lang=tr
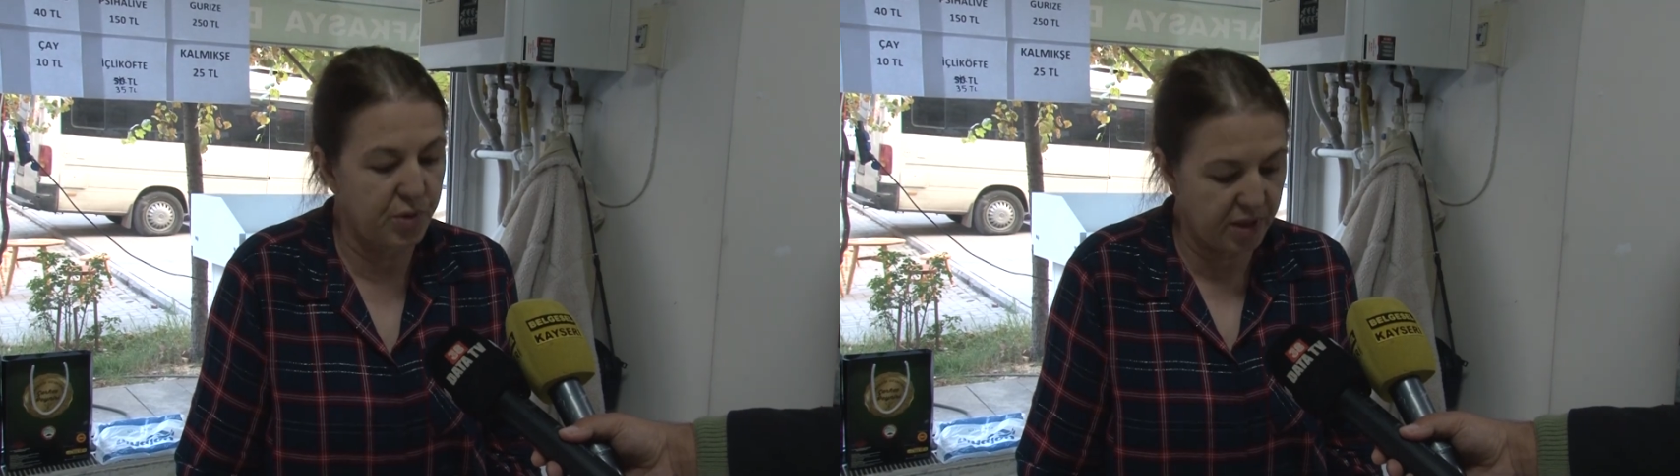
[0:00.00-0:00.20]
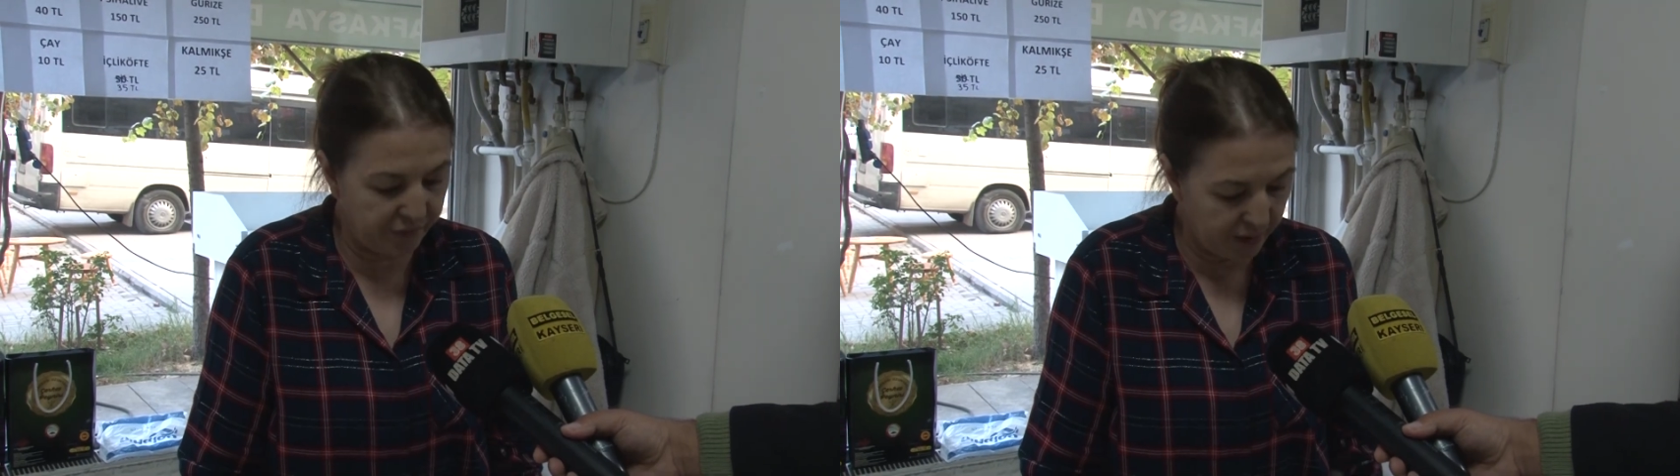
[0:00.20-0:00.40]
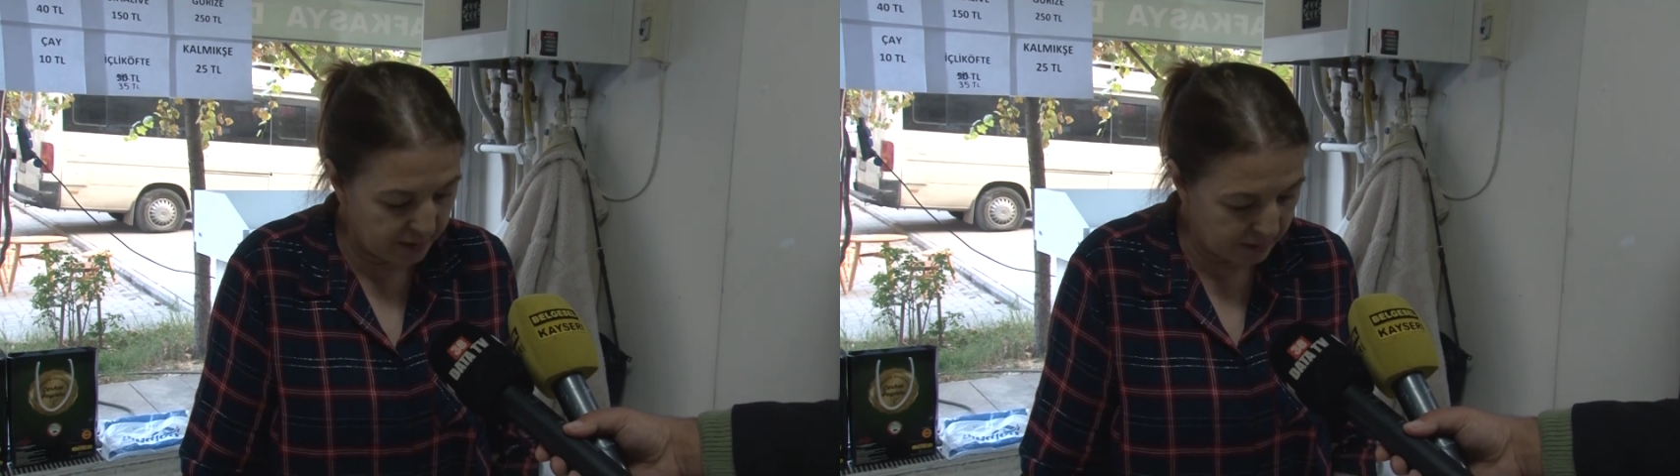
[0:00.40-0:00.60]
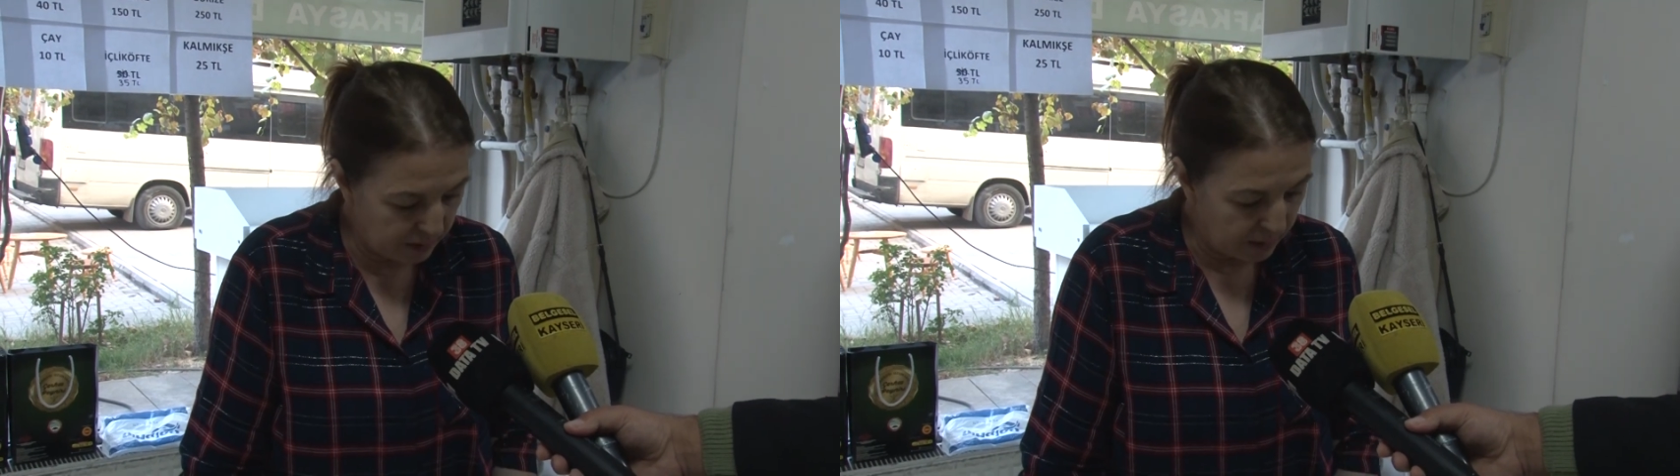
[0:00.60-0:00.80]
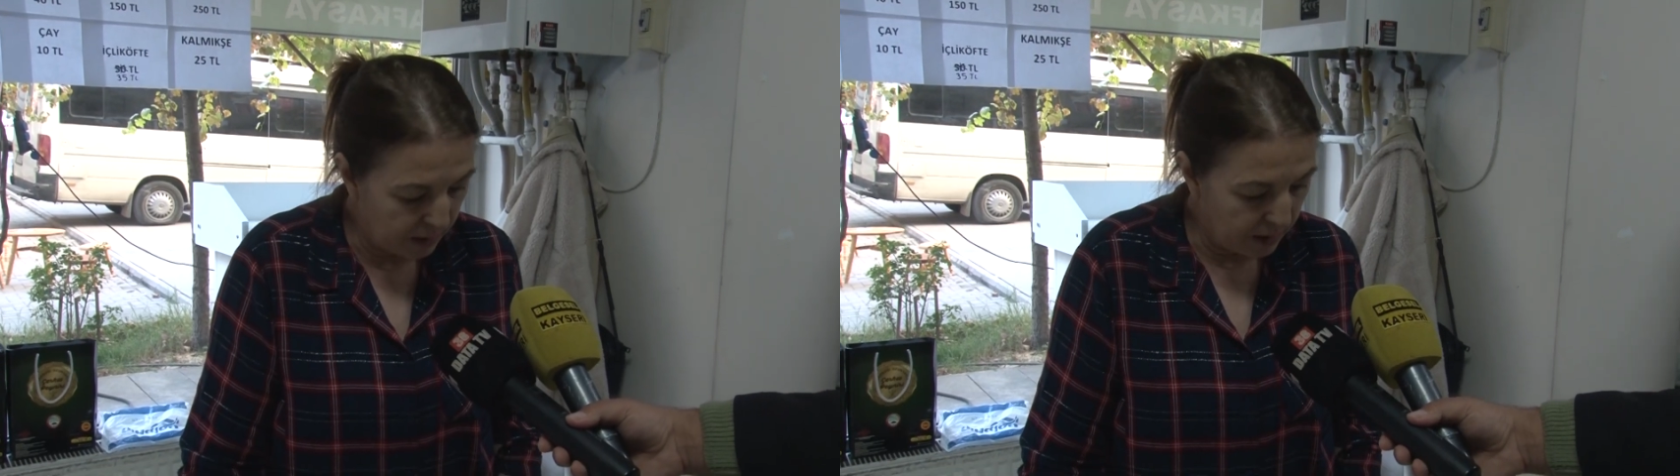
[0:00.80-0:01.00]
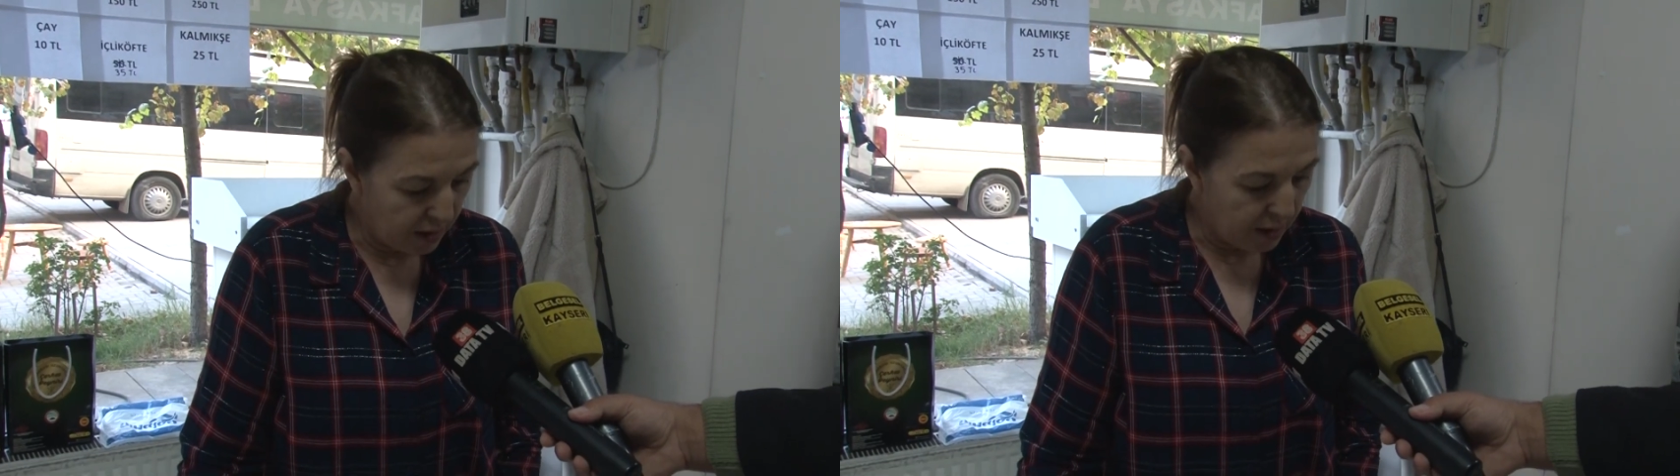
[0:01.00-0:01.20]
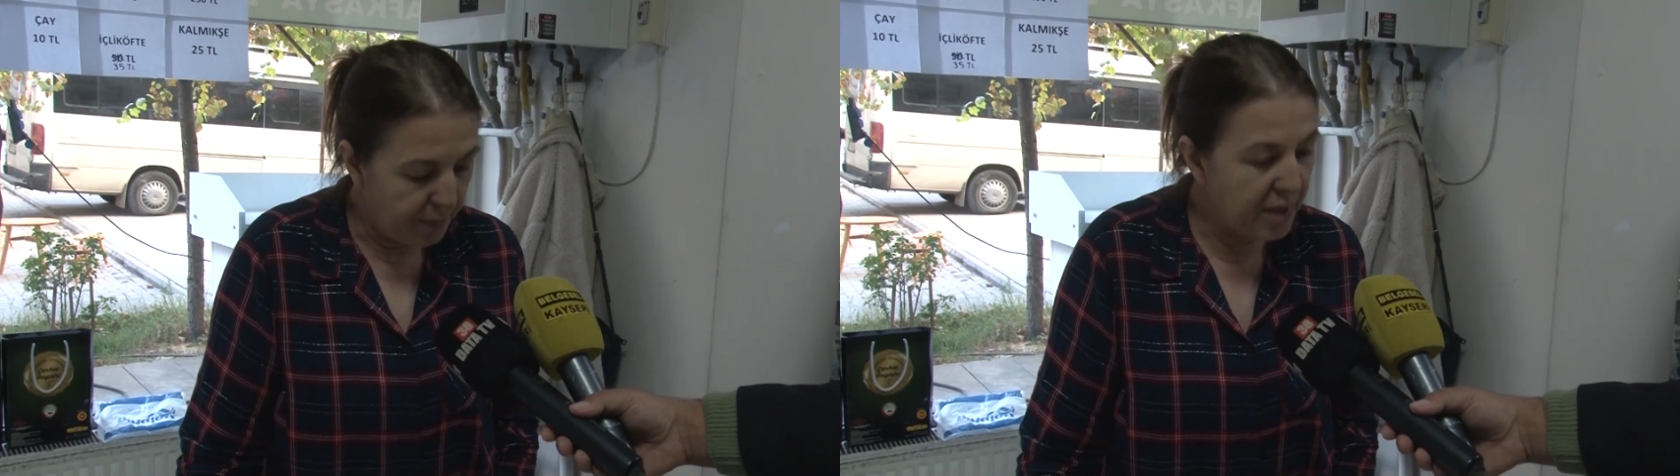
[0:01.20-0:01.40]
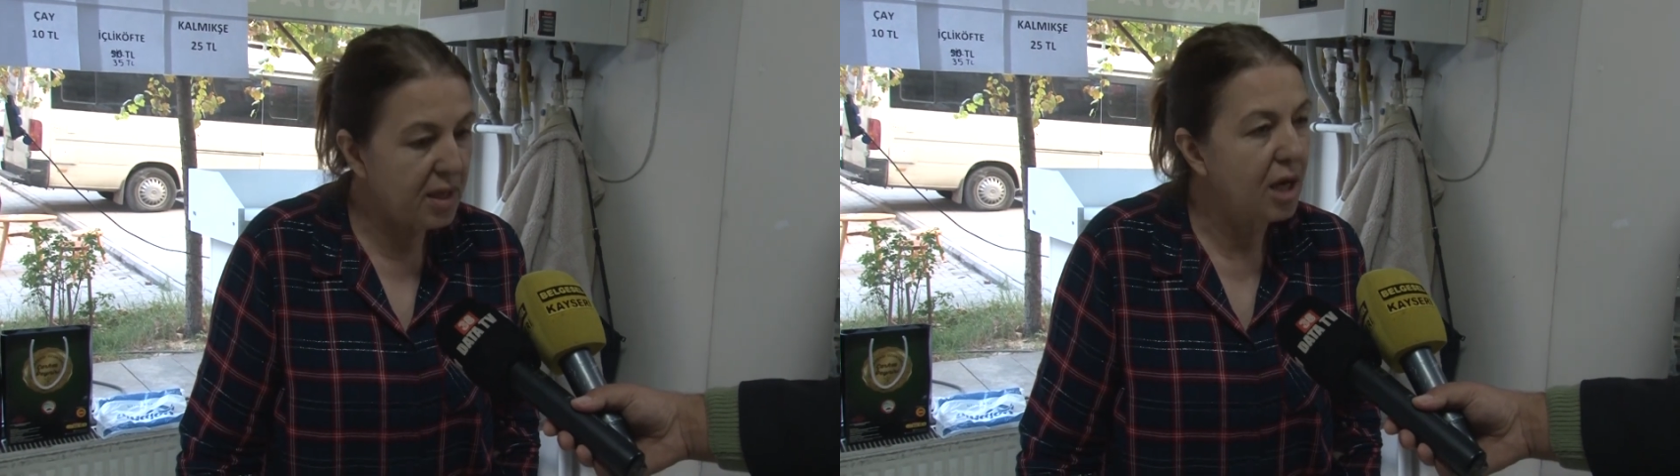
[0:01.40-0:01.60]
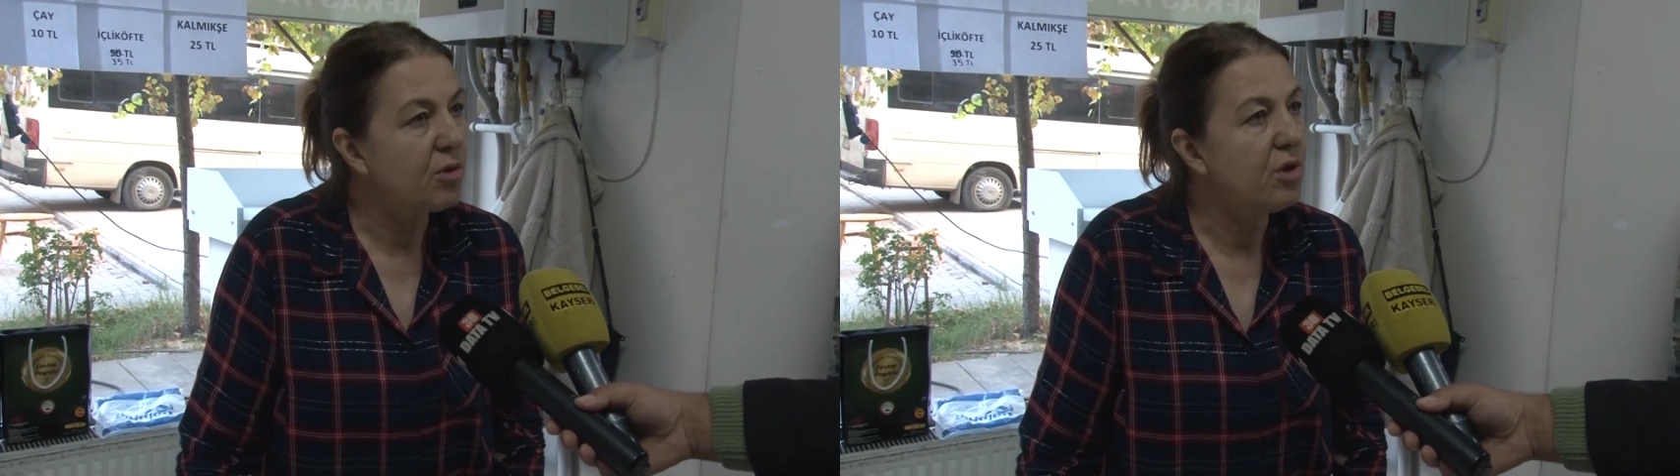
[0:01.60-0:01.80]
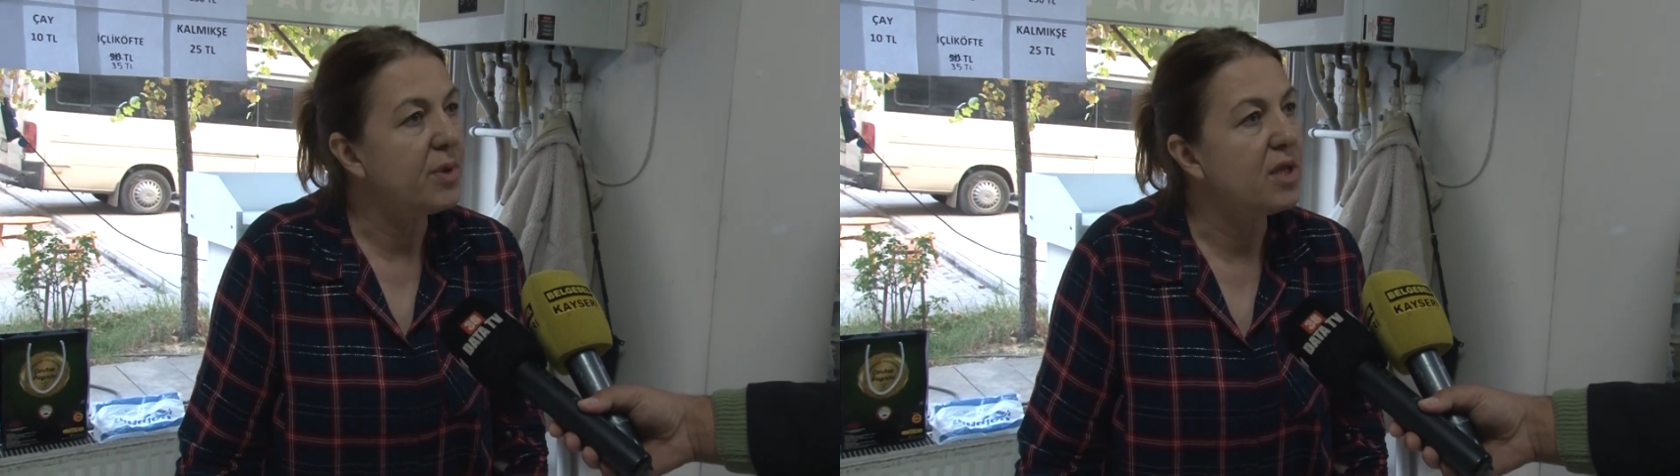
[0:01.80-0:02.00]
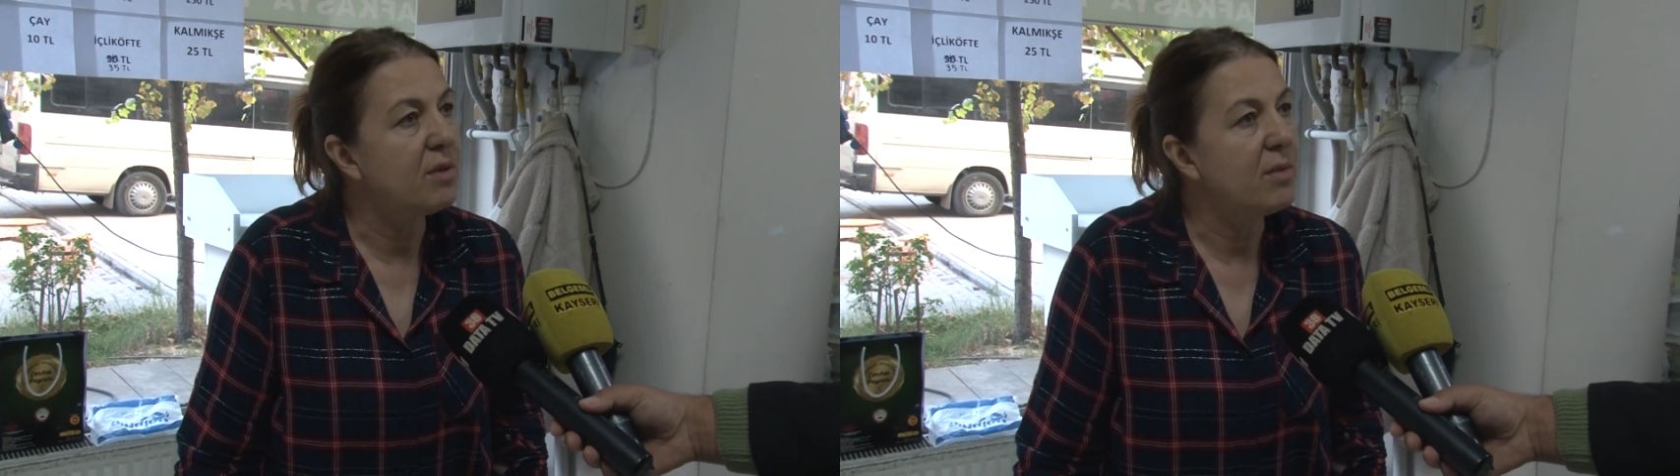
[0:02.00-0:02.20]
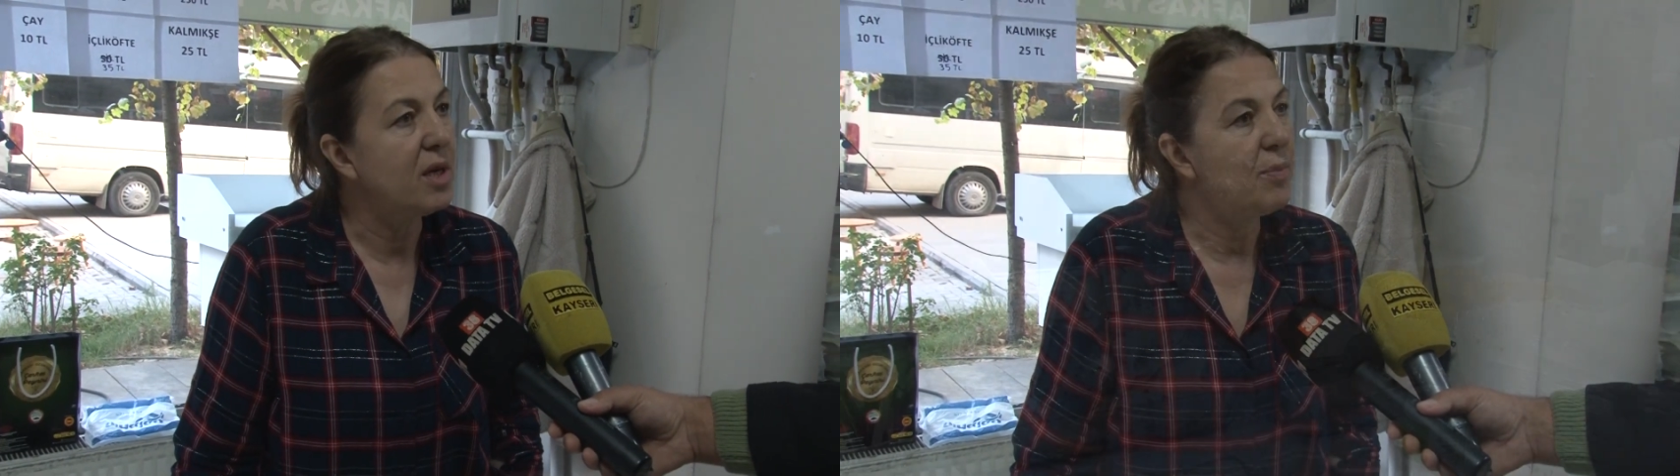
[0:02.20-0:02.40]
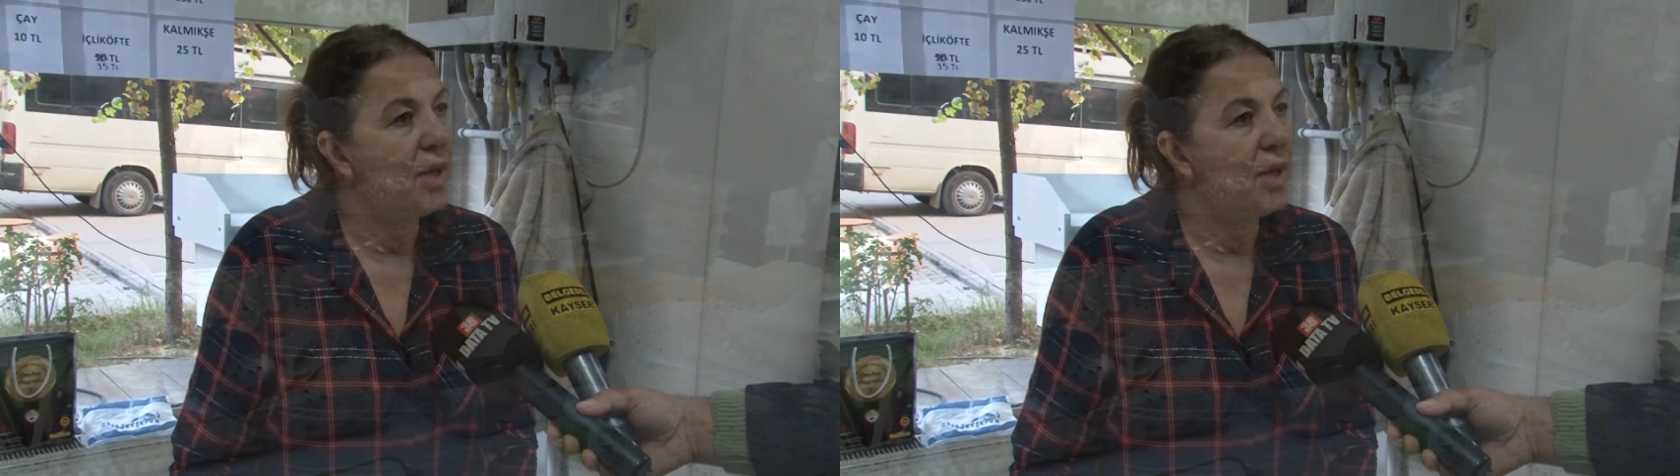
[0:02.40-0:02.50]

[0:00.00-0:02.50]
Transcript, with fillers: bu sefer. Pazar günü bitirmeyi